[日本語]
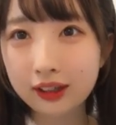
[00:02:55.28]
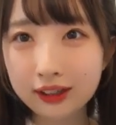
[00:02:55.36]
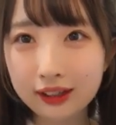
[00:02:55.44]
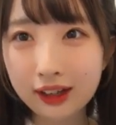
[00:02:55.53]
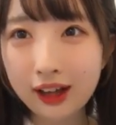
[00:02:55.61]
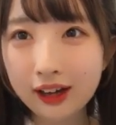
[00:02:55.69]

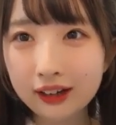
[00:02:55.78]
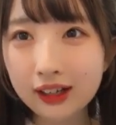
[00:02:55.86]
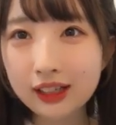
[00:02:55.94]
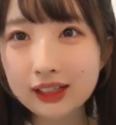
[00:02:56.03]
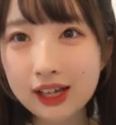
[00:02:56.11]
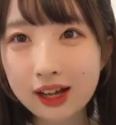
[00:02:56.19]
お
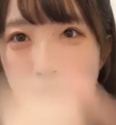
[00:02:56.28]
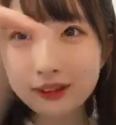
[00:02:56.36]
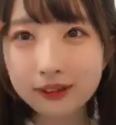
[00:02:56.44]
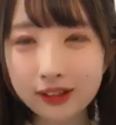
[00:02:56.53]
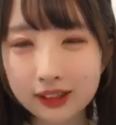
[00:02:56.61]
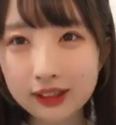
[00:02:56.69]
母さん
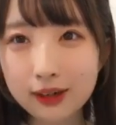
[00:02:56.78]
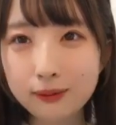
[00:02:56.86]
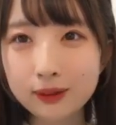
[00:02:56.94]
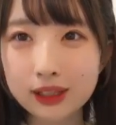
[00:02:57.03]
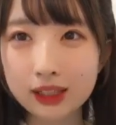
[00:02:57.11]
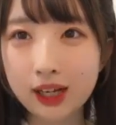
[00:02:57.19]
ハートかしわ
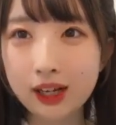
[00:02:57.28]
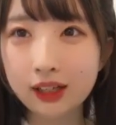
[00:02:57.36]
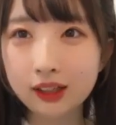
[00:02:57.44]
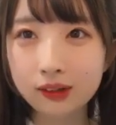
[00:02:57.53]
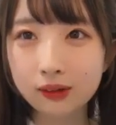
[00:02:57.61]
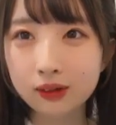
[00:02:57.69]
餅あ
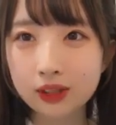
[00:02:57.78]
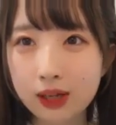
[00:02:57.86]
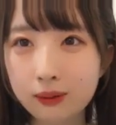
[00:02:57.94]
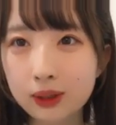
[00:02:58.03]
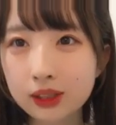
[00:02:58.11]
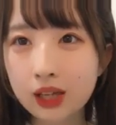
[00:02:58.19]
りがとうござ
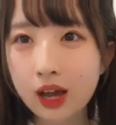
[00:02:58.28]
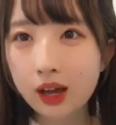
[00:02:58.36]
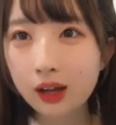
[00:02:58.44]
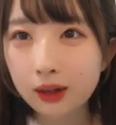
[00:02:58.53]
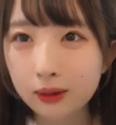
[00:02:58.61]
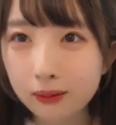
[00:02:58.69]
います
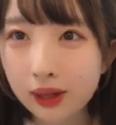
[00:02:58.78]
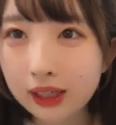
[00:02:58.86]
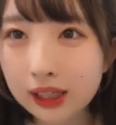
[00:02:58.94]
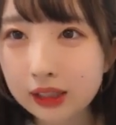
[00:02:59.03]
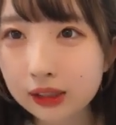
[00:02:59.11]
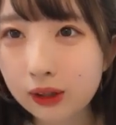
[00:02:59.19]
満
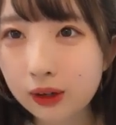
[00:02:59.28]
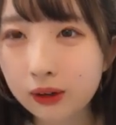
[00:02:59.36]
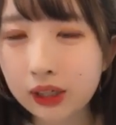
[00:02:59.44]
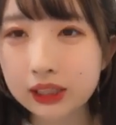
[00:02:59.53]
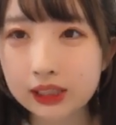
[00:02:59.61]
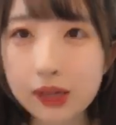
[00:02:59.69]
月の夜
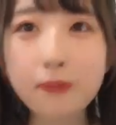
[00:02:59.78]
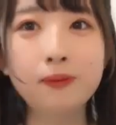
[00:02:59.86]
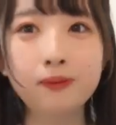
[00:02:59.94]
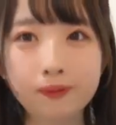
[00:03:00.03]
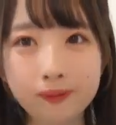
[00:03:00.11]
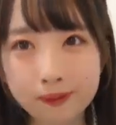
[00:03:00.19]
風さん
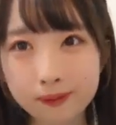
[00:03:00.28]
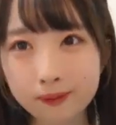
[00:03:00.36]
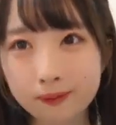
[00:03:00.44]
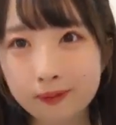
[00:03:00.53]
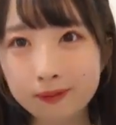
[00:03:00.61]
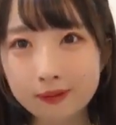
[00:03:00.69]

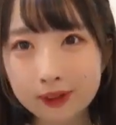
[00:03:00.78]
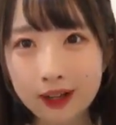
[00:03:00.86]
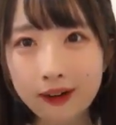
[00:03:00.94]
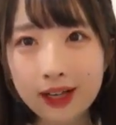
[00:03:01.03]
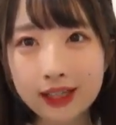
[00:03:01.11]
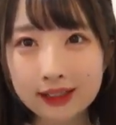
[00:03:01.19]

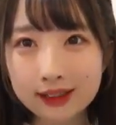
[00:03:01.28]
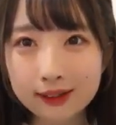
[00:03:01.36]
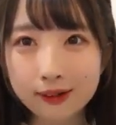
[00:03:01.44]
かい十